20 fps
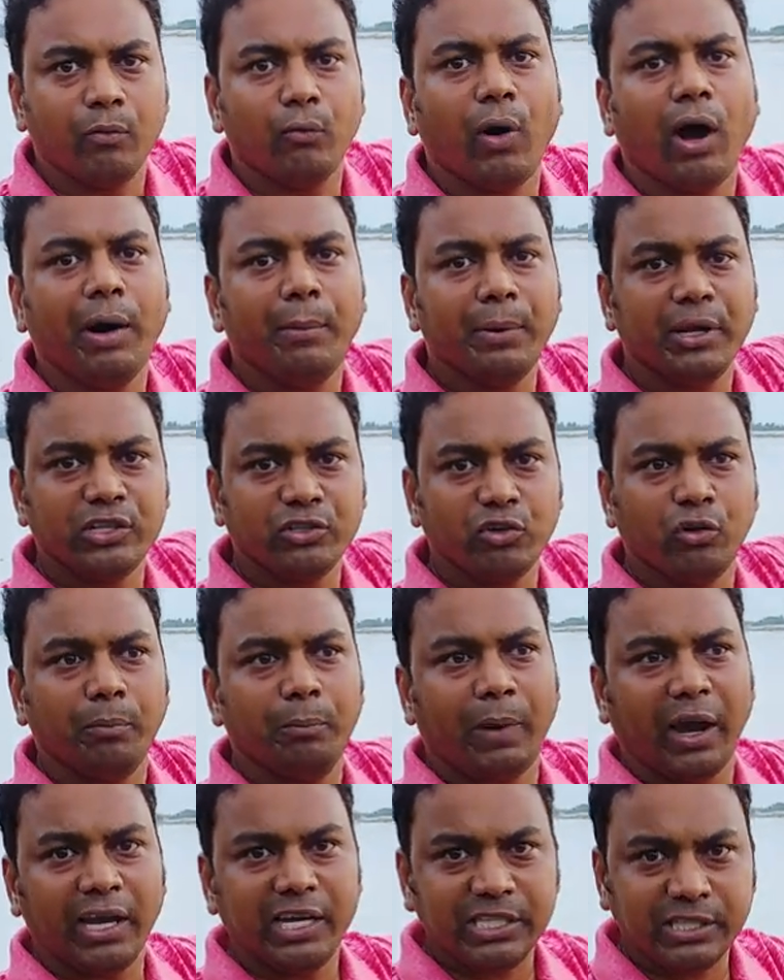वहाँ पे जो
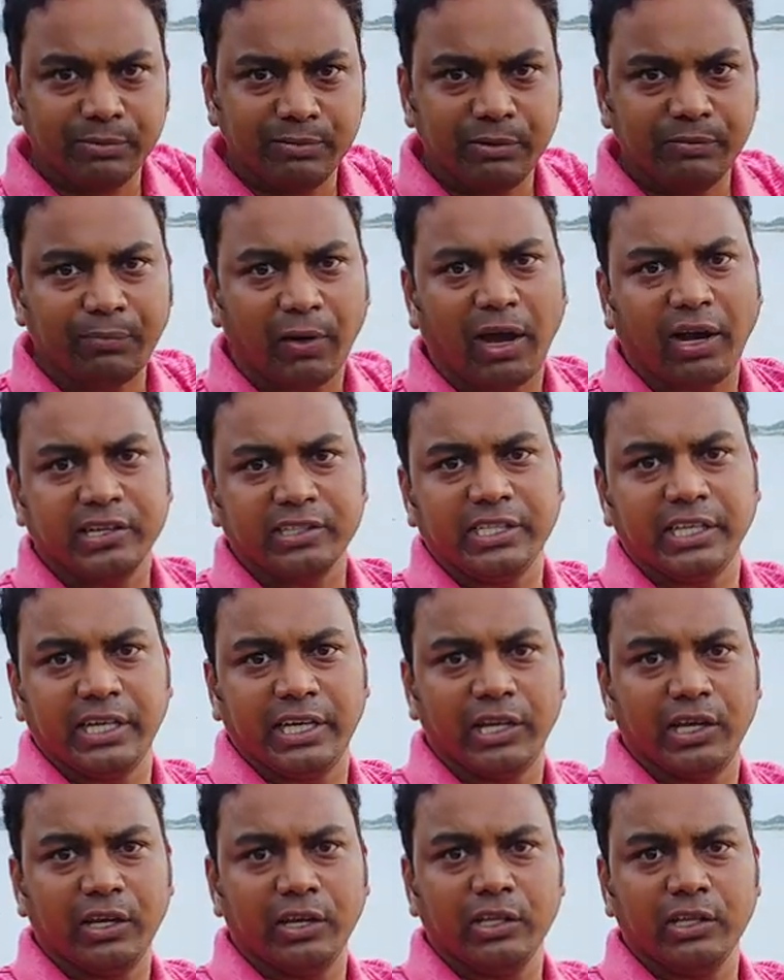भी पहाच
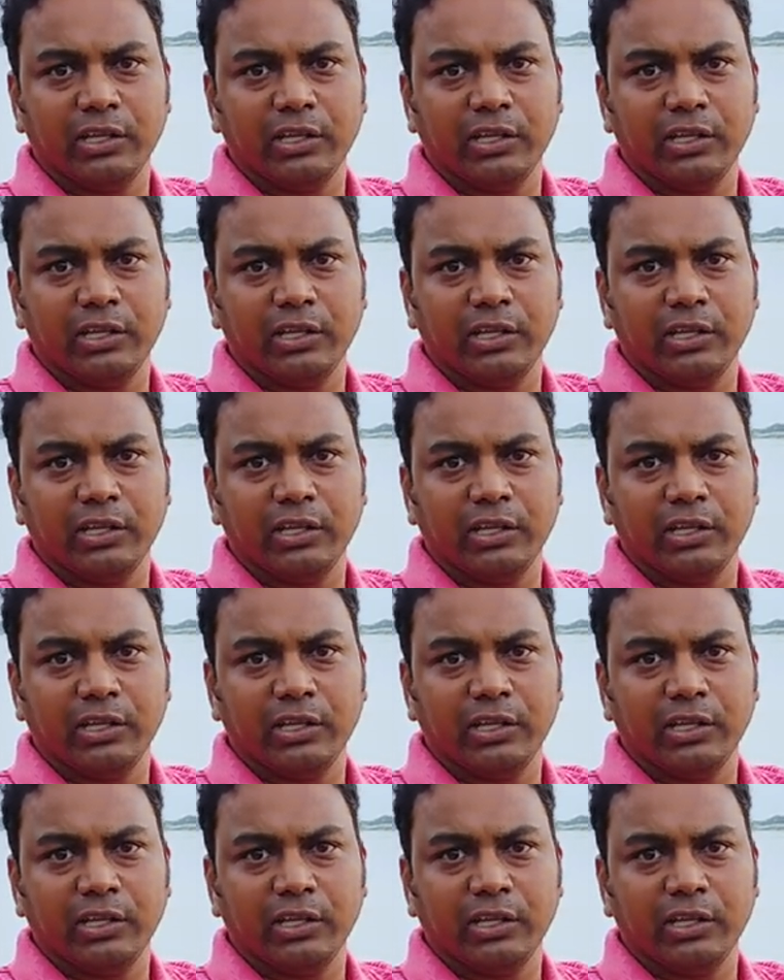है